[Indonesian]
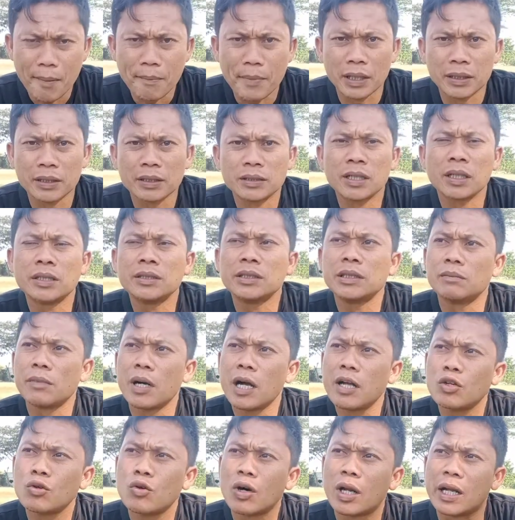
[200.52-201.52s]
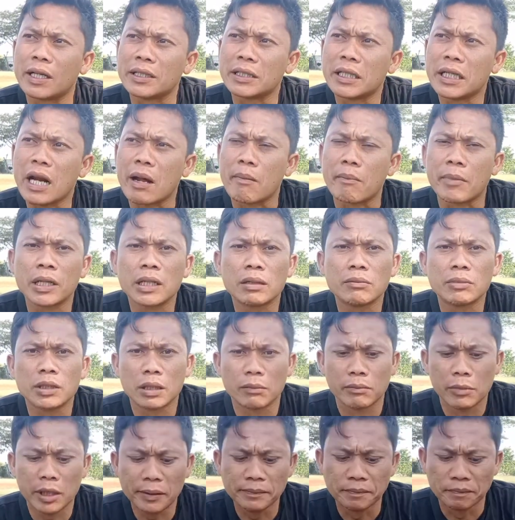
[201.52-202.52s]
pantesan sih emang jualannya ramai
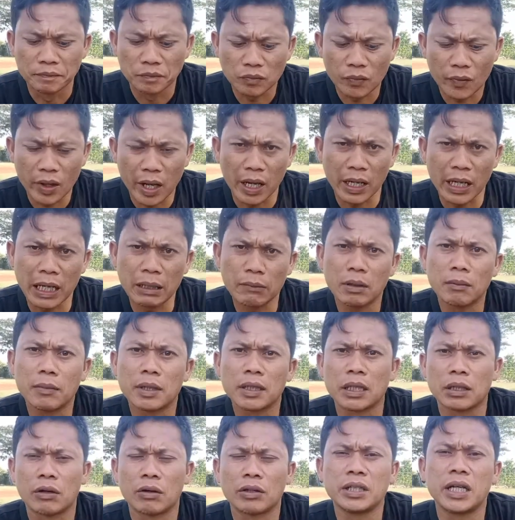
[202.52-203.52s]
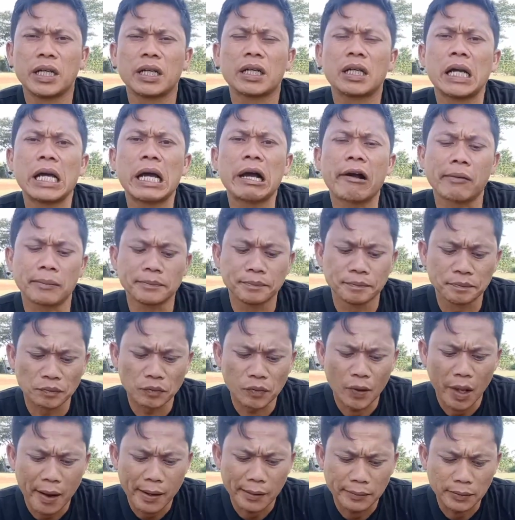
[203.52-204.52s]
teman-teman karena emang batagornya enak
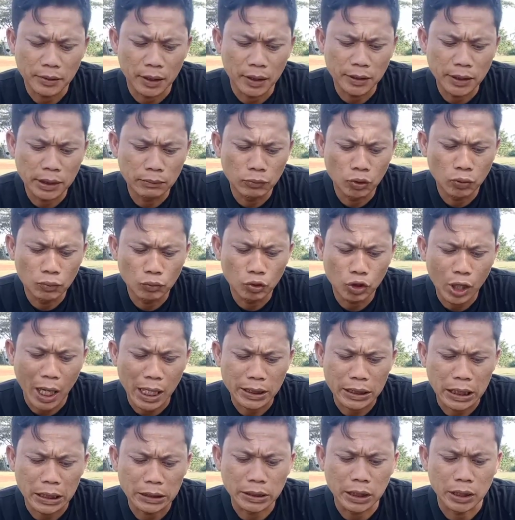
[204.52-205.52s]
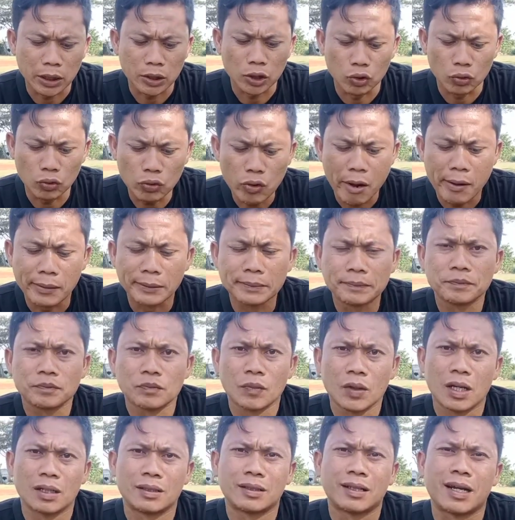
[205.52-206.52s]
jadi si bumbu kacangnya itu
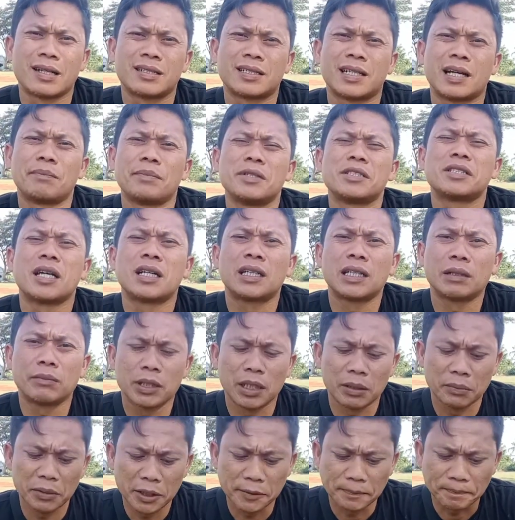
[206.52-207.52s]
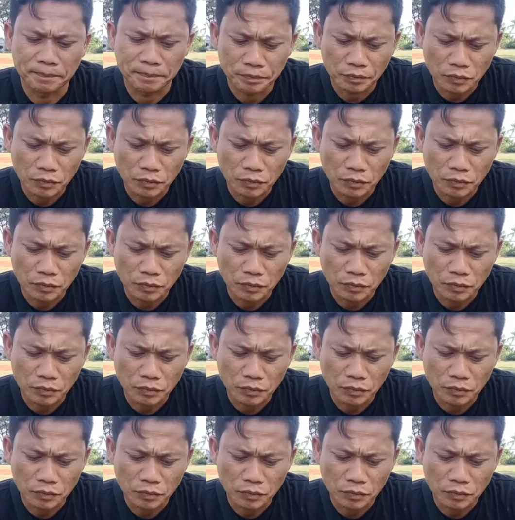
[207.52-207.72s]
terasa pisan teman-teman